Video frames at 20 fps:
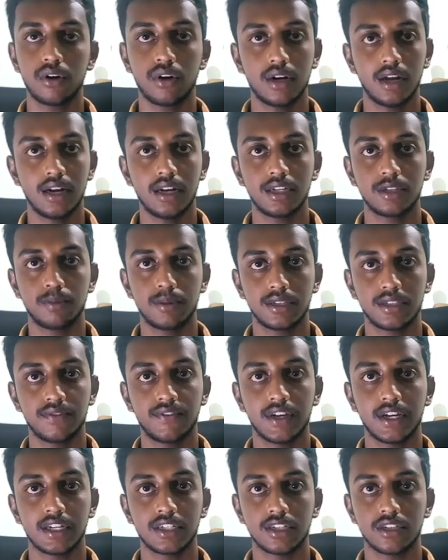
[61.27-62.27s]
ஒரு நல்ல
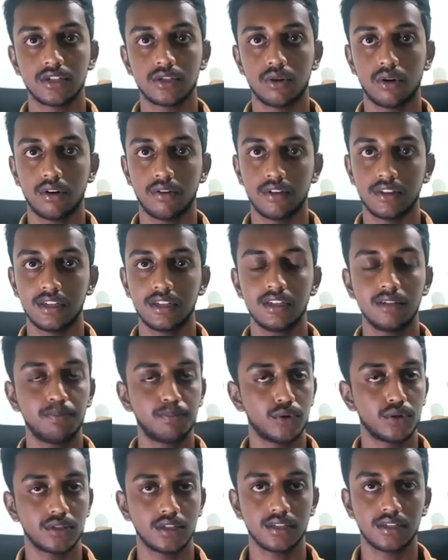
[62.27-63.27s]
ஸ்பெசிஃபிகேஷன்ஸோட வந்தது
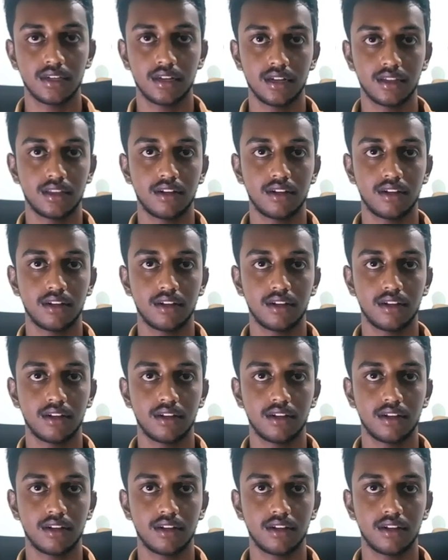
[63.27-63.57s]
ப்ரொசஸரை